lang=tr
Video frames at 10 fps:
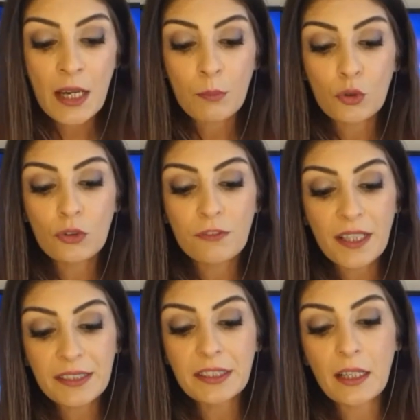bu
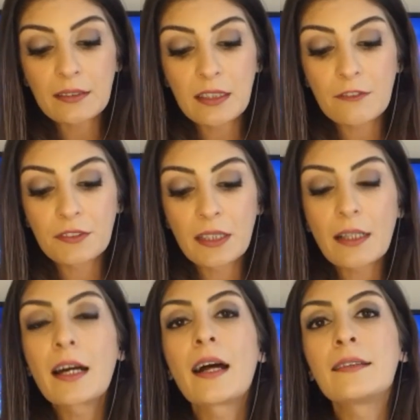FSA tarafından
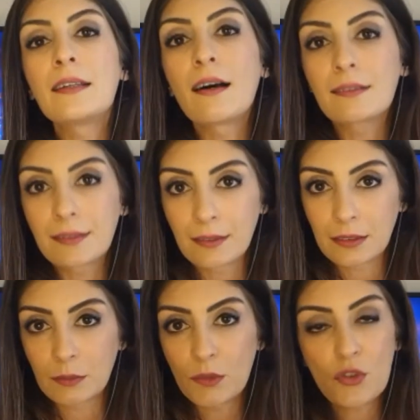garanti altına
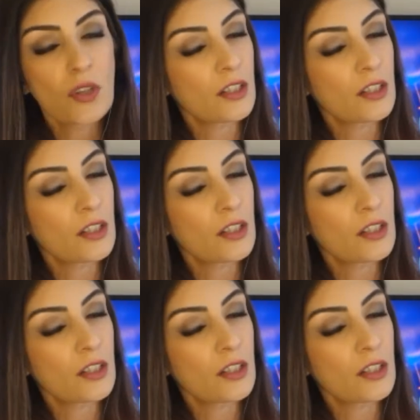alınmış.